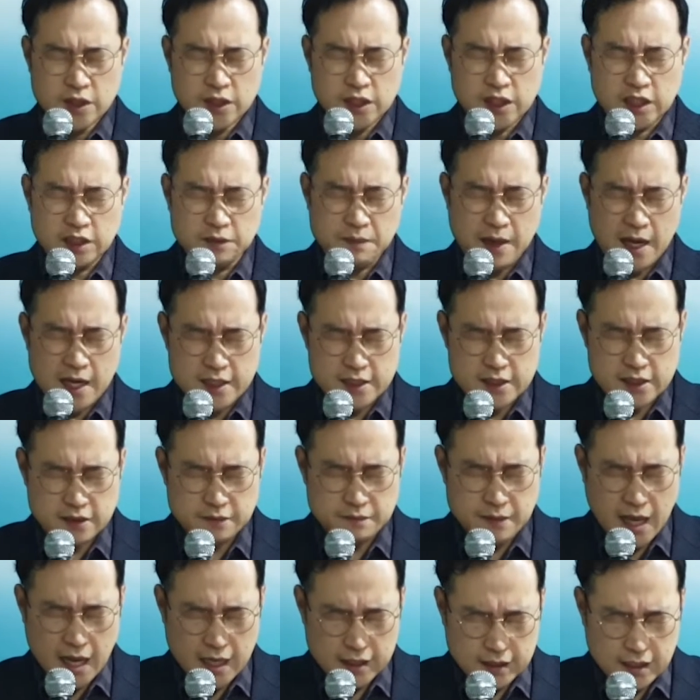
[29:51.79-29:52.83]
이 말씀
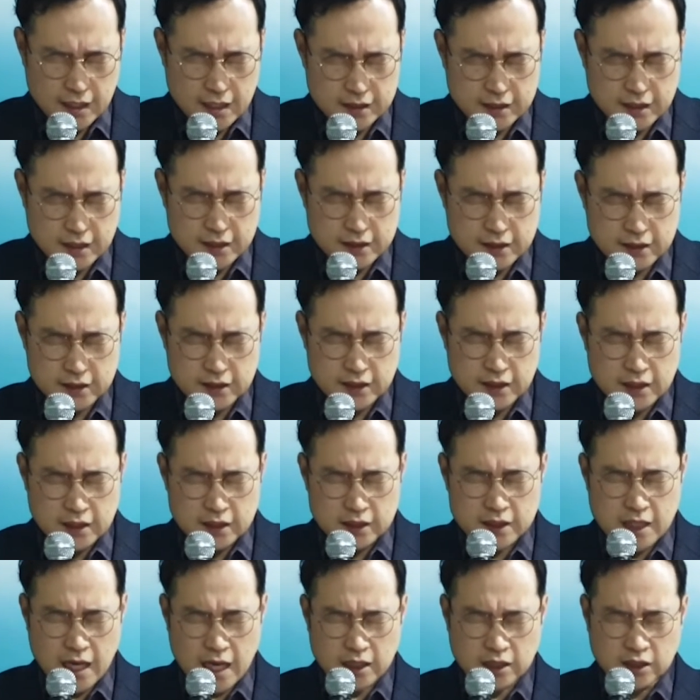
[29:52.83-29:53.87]
하나하나를
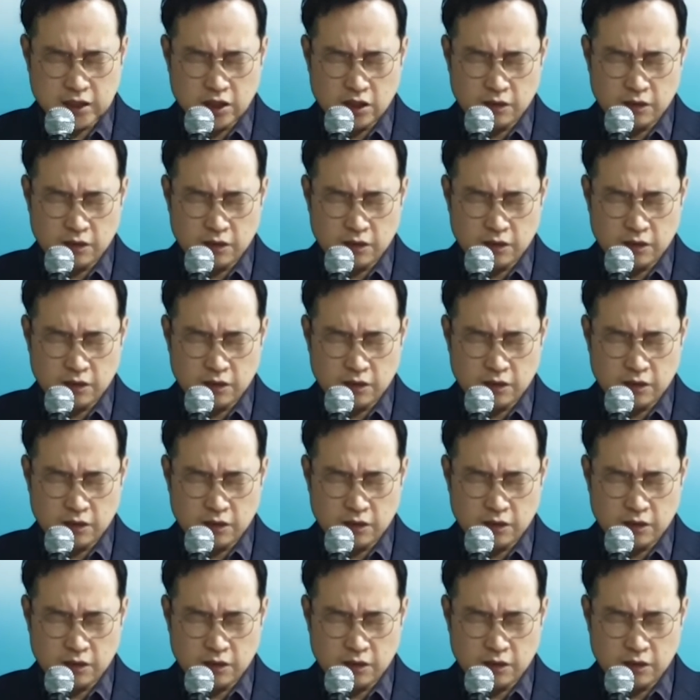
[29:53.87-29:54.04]
작은